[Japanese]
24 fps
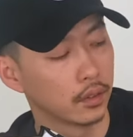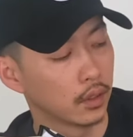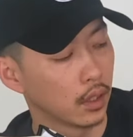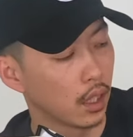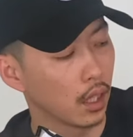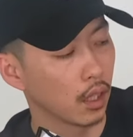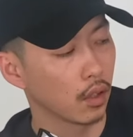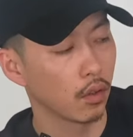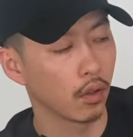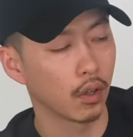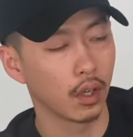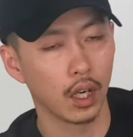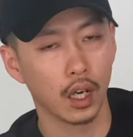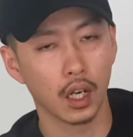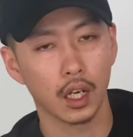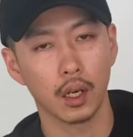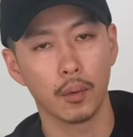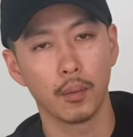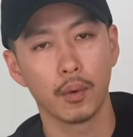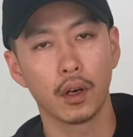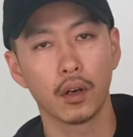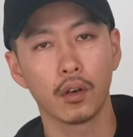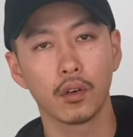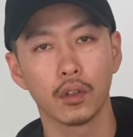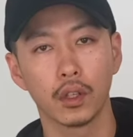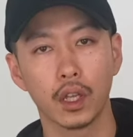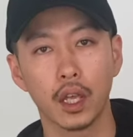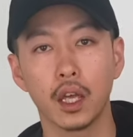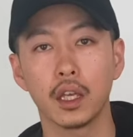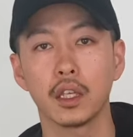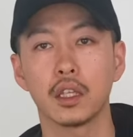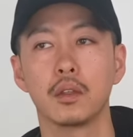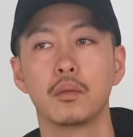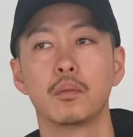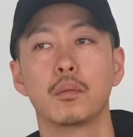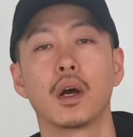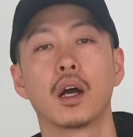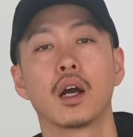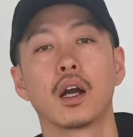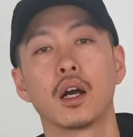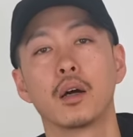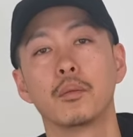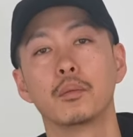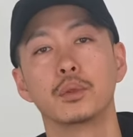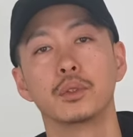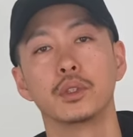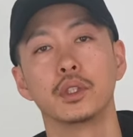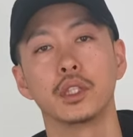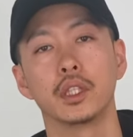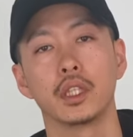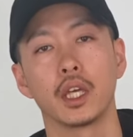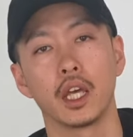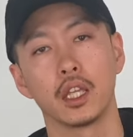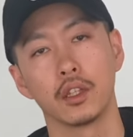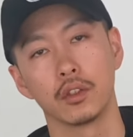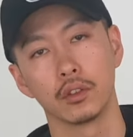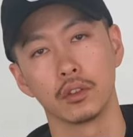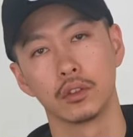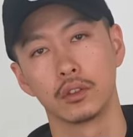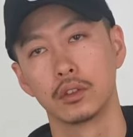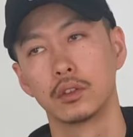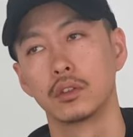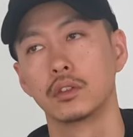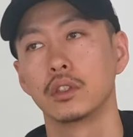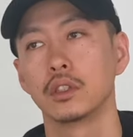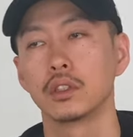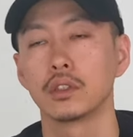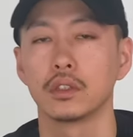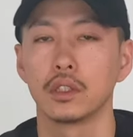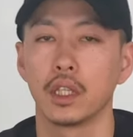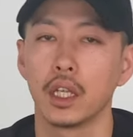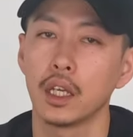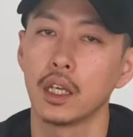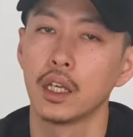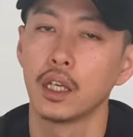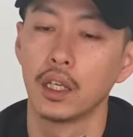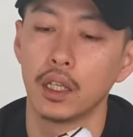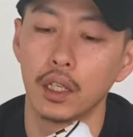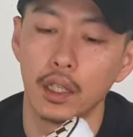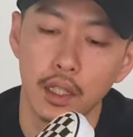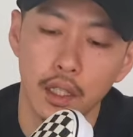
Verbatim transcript: 箱が赤箱で品番が ブイエヌ ですね、